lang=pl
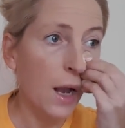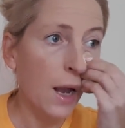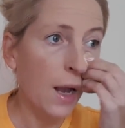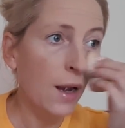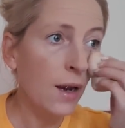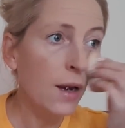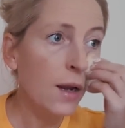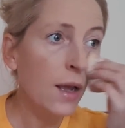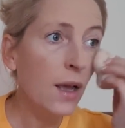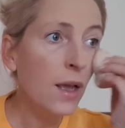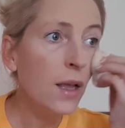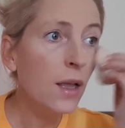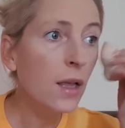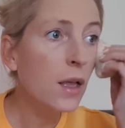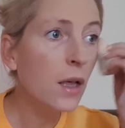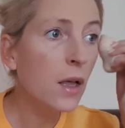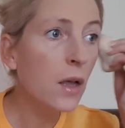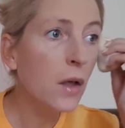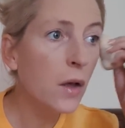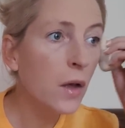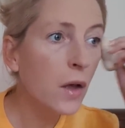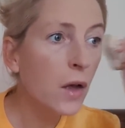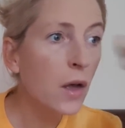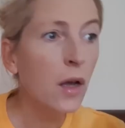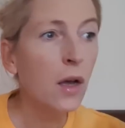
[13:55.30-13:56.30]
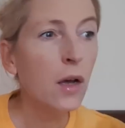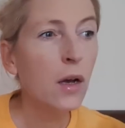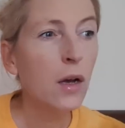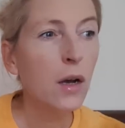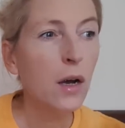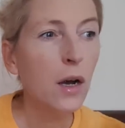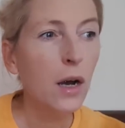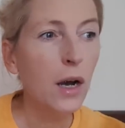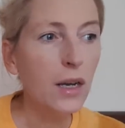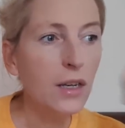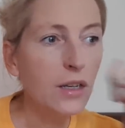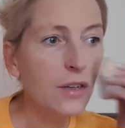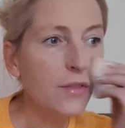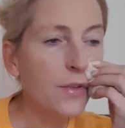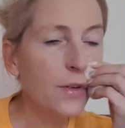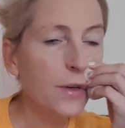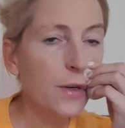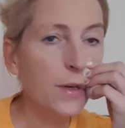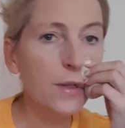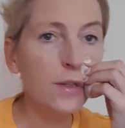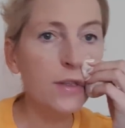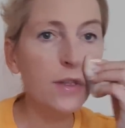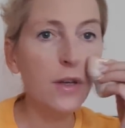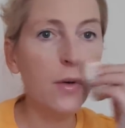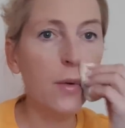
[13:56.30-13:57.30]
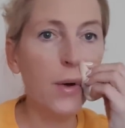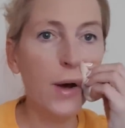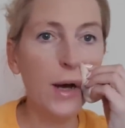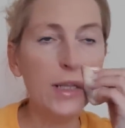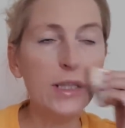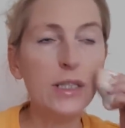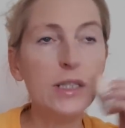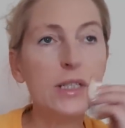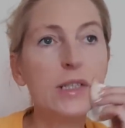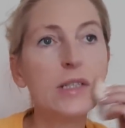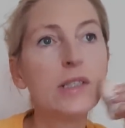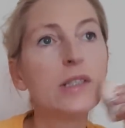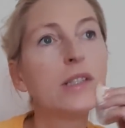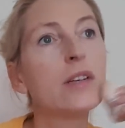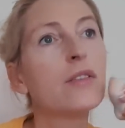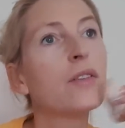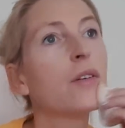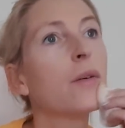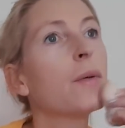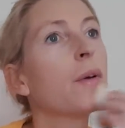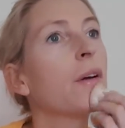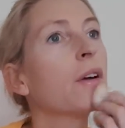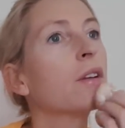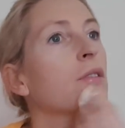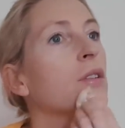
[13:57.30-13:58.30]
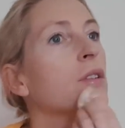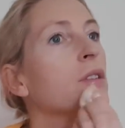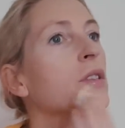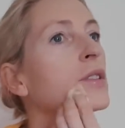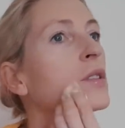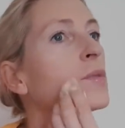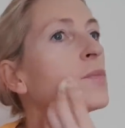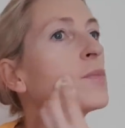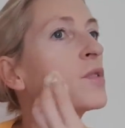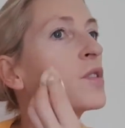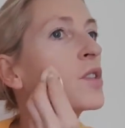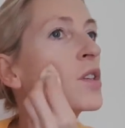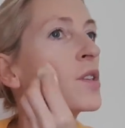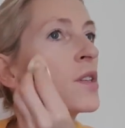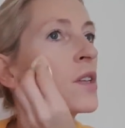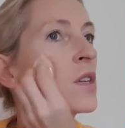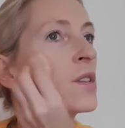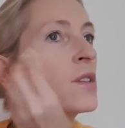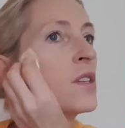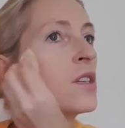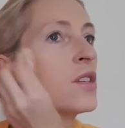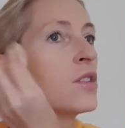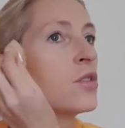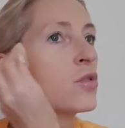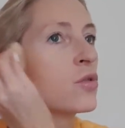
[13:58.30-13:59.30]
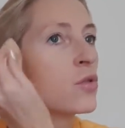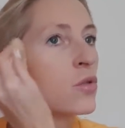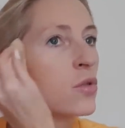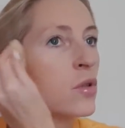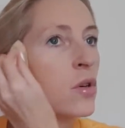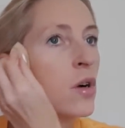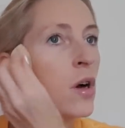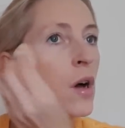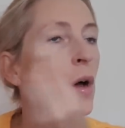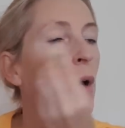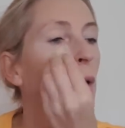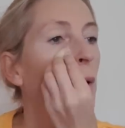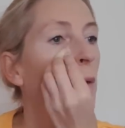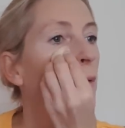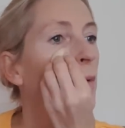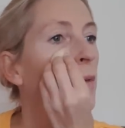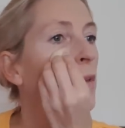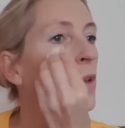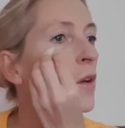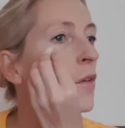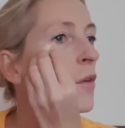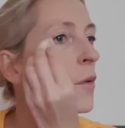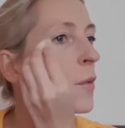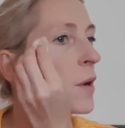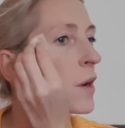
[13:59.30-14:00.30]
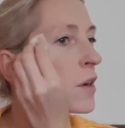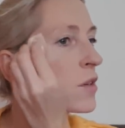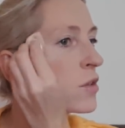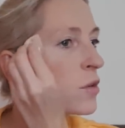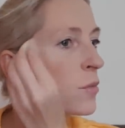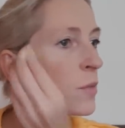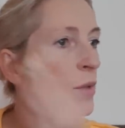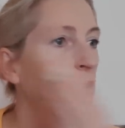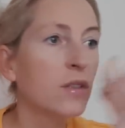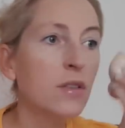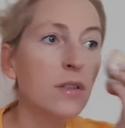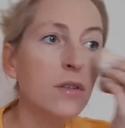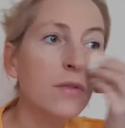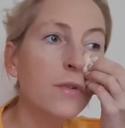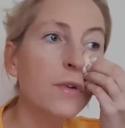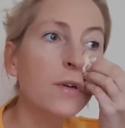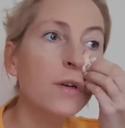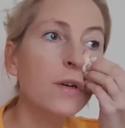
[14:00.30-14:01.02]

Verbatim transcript: ale, ale wygląda ładnie. Nie wiem, jak to się spisze na deszczu. Nie wiem, jak to będzie